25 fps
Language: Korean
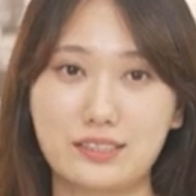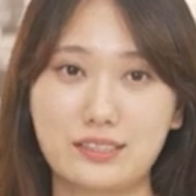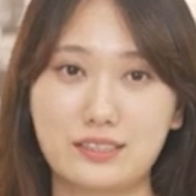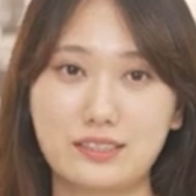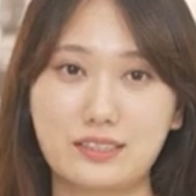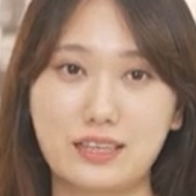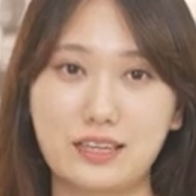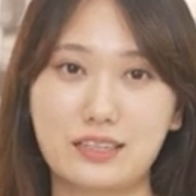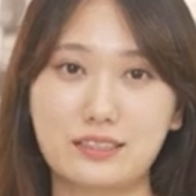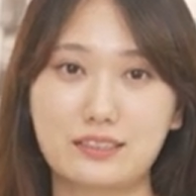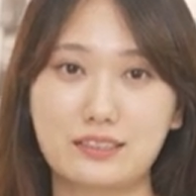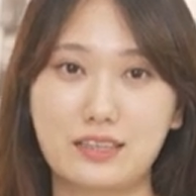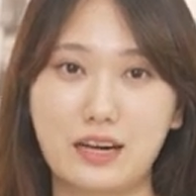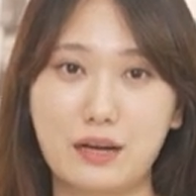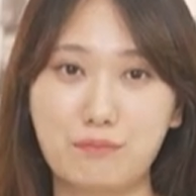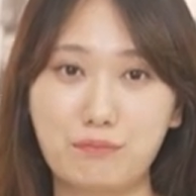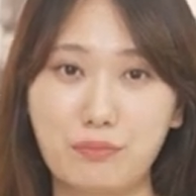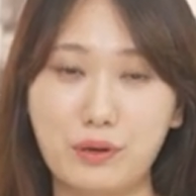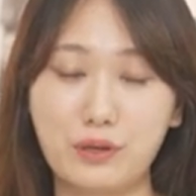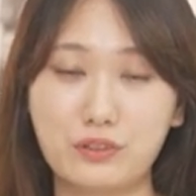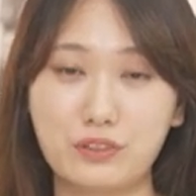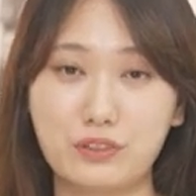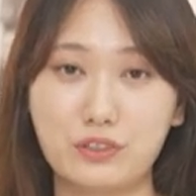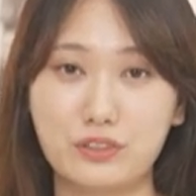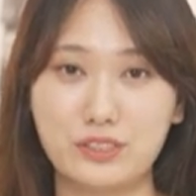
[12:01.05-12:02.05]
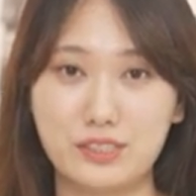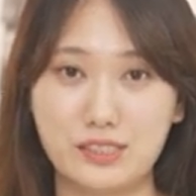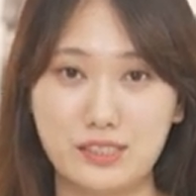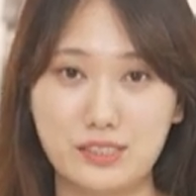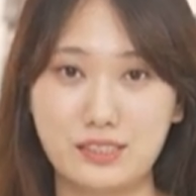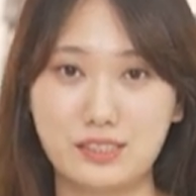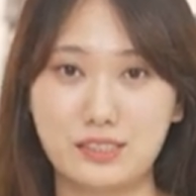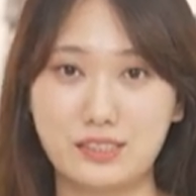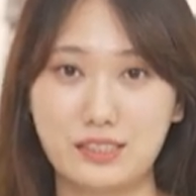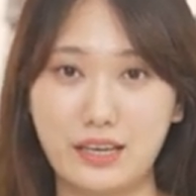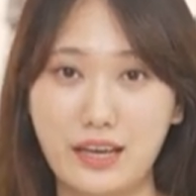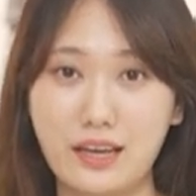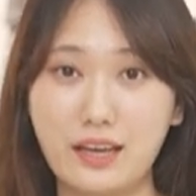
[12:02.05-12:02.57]
진단을 한 번 더
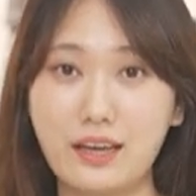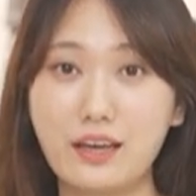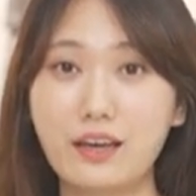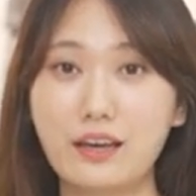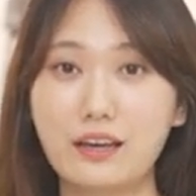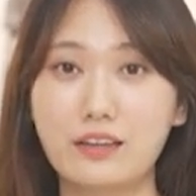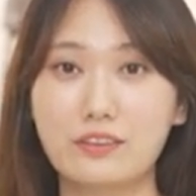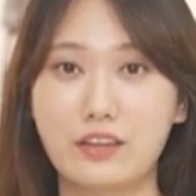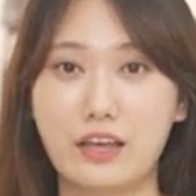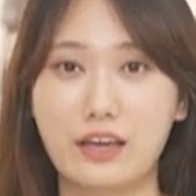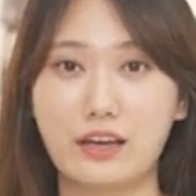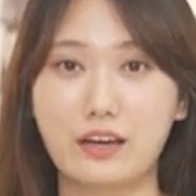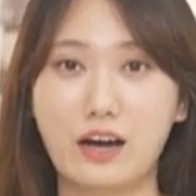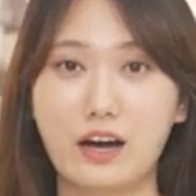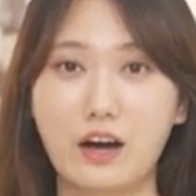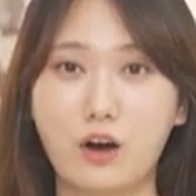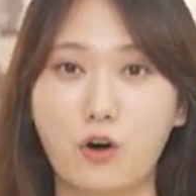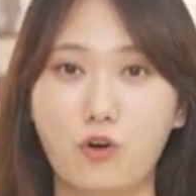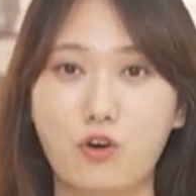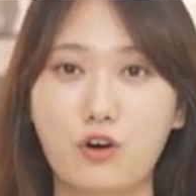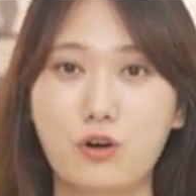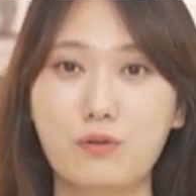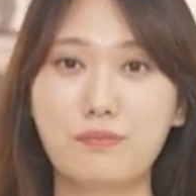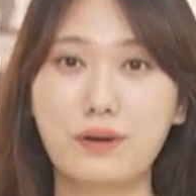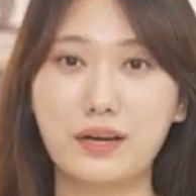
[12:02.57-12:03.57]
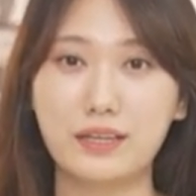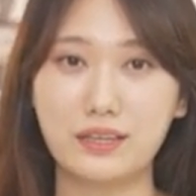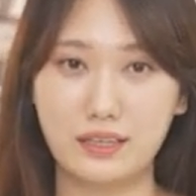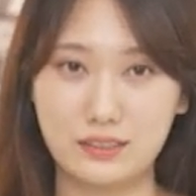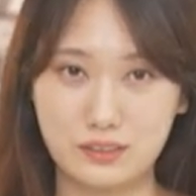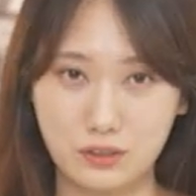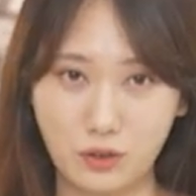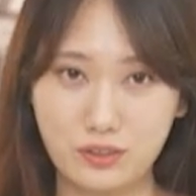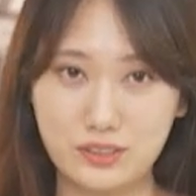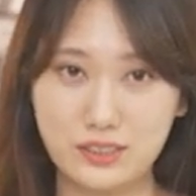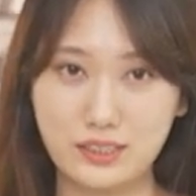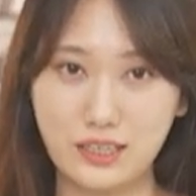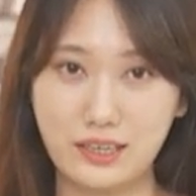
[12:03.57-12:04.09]
실시해 내가 얼마나
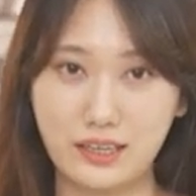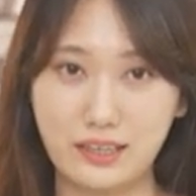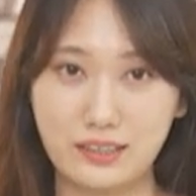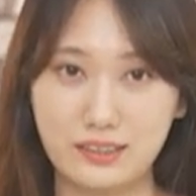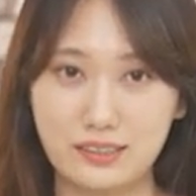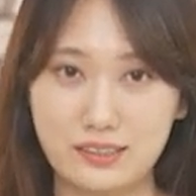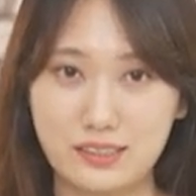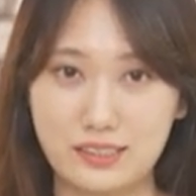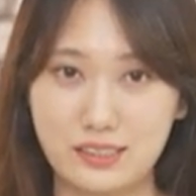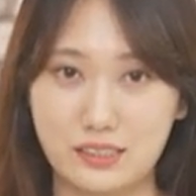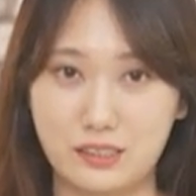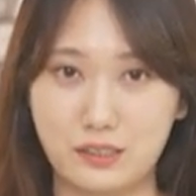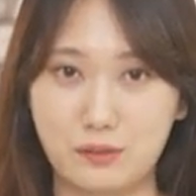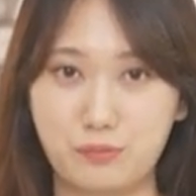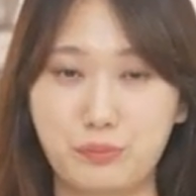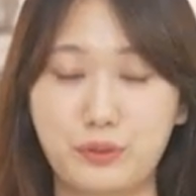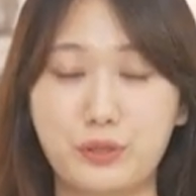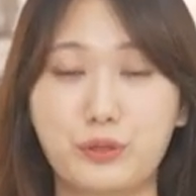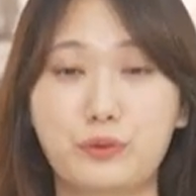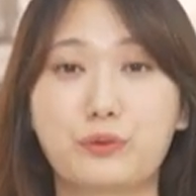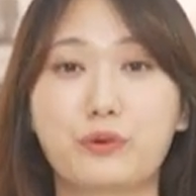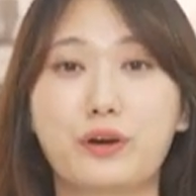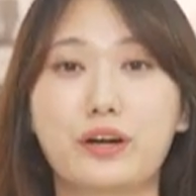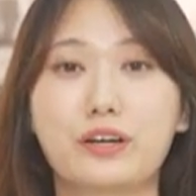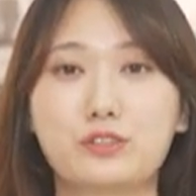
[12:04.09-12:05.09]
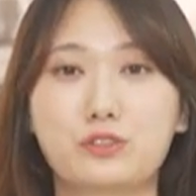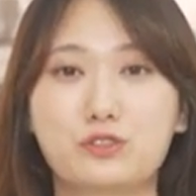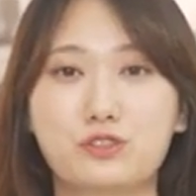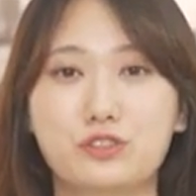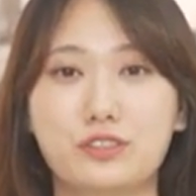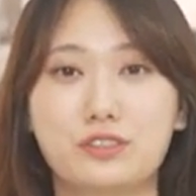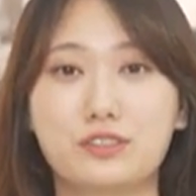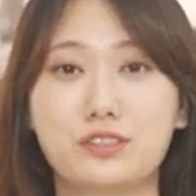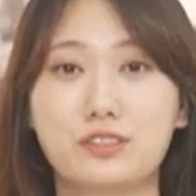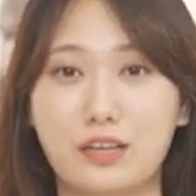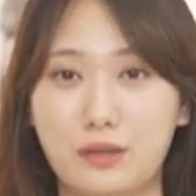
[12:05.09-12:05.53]
성장했는지 비교할 수 있는